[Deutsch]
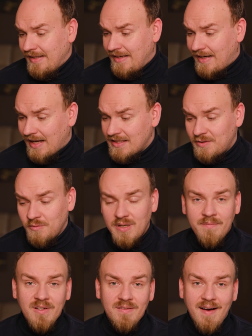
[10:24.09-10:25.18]
In der Herznote
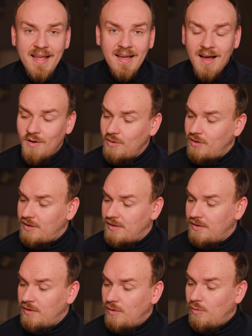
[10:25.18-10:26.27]
haben wir Weihrauch,
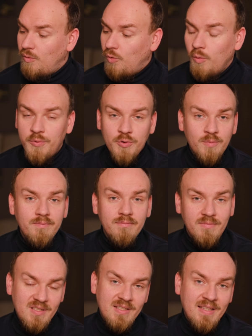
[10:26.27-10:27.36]
Opium,
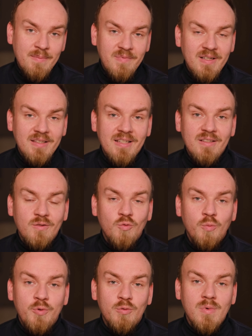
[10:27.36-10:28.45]
ist in dem Fall dann ein
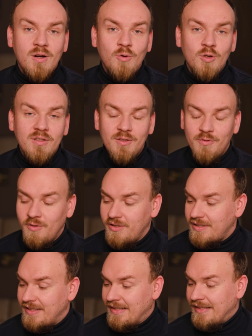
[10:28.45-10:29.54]
Opiumakkord
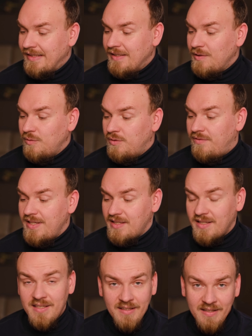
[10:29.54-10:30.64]
natürlich, und
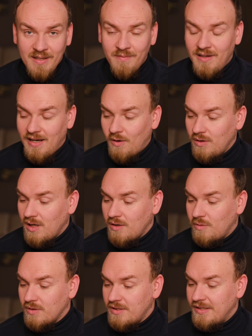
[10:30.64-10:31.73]
Whisky, in dem Fall auch ein
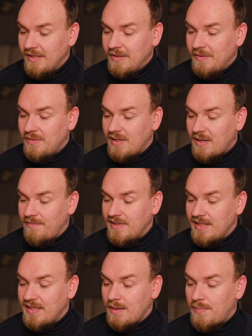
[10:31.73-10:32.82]
Akkord. Und dann haben
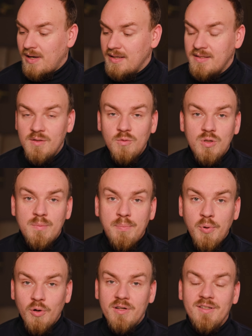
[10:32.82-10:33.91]
wir in der Basisnote
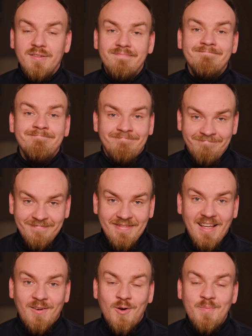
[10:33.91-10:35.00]
Birke,
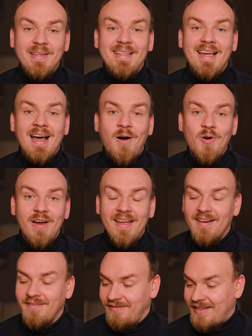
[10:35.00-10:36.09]
da kommt der Rauch
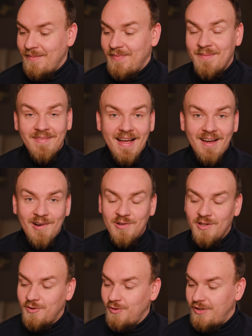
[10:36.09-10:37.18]
her, neben dem Weihrauch
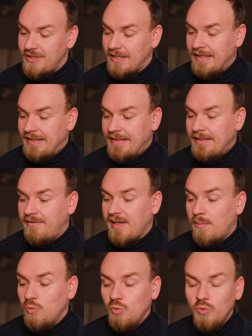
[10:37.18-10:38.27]
natürlich. Wir
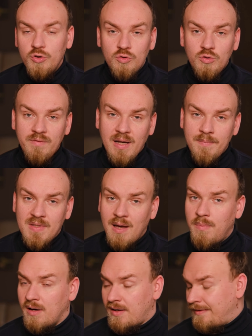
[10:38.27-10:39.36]
haben Ud und wir haben
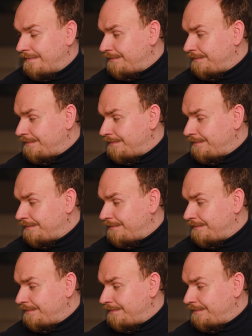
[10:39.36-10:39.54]
Tabak.